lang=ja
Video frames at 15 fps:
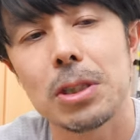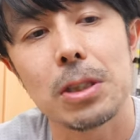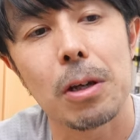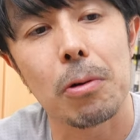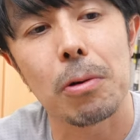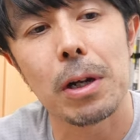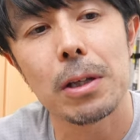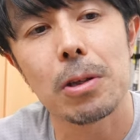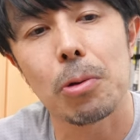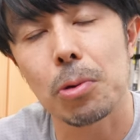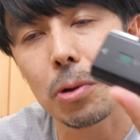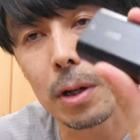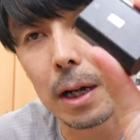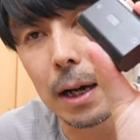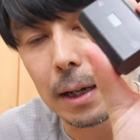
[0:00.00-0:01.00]
いんだろうなって
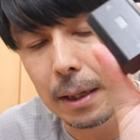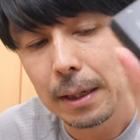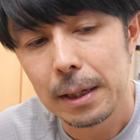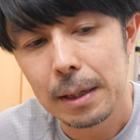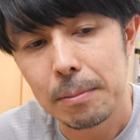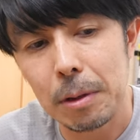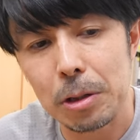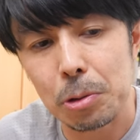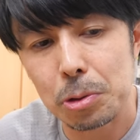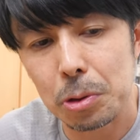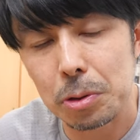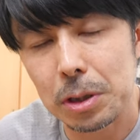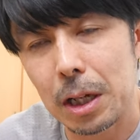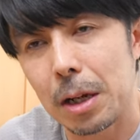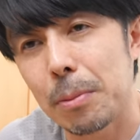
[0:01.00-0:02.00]
ことが、まあ、予
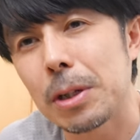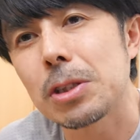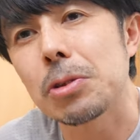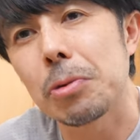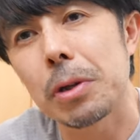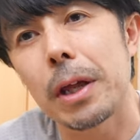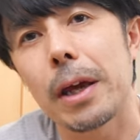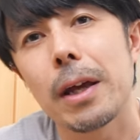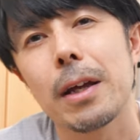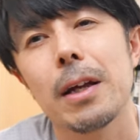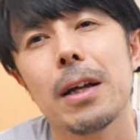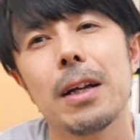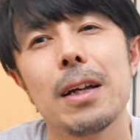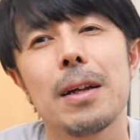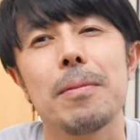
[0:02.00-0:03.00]
想されますよね。
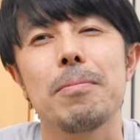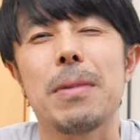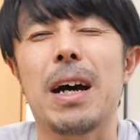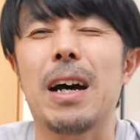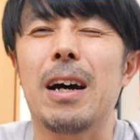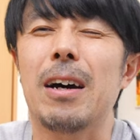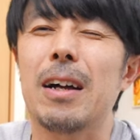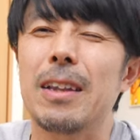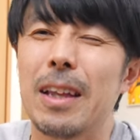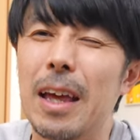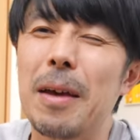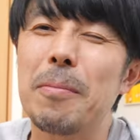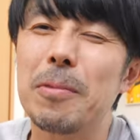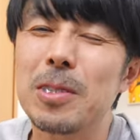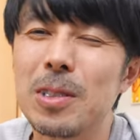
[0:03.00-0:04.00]
まあ
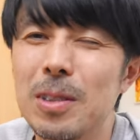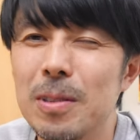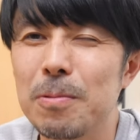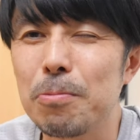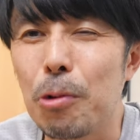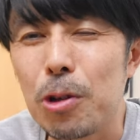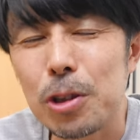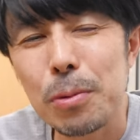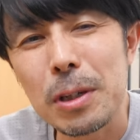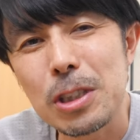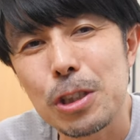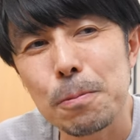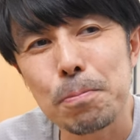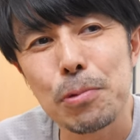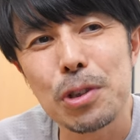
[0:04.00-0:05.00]
ね、僕の場合
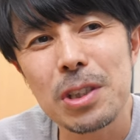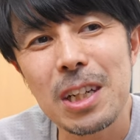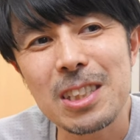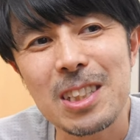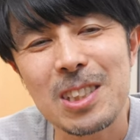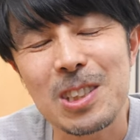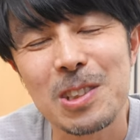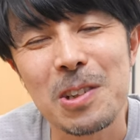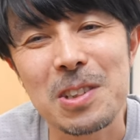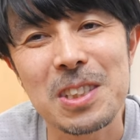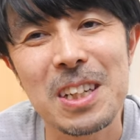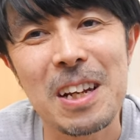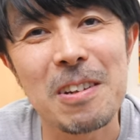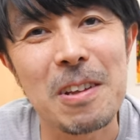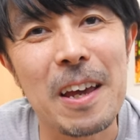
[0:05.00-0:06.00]
10分ぐらいしか収録
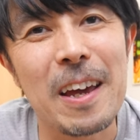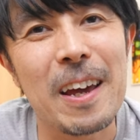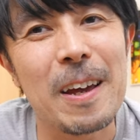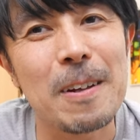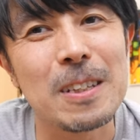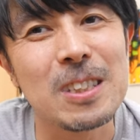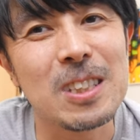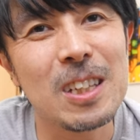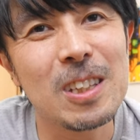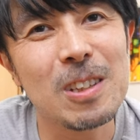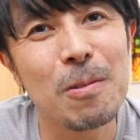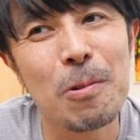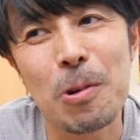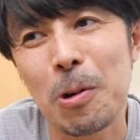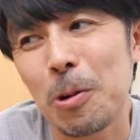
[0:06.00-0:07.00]
しないので、ぜひ
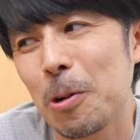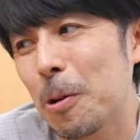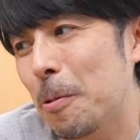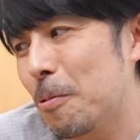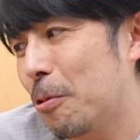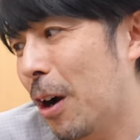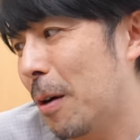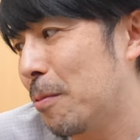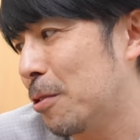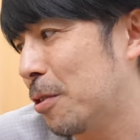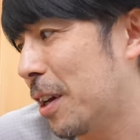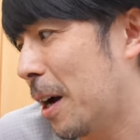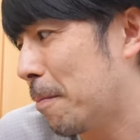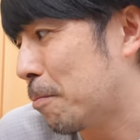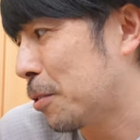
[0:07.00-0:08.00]
ともこの
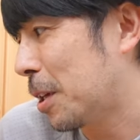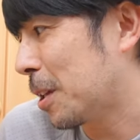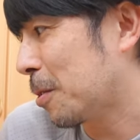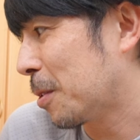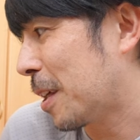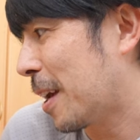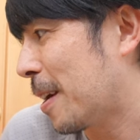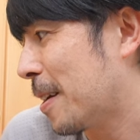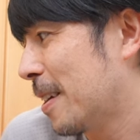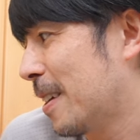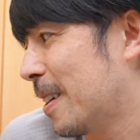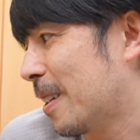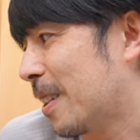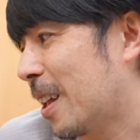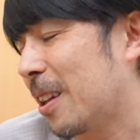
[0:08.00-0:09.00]
ファームウェアアップデートで、
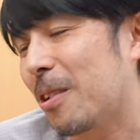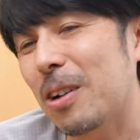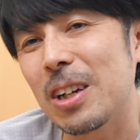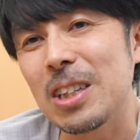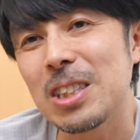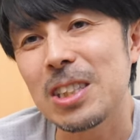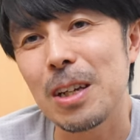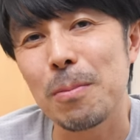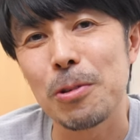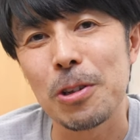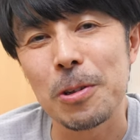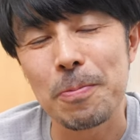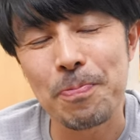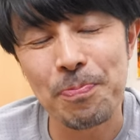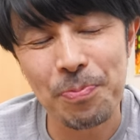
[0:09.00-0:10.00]
なんとか ECM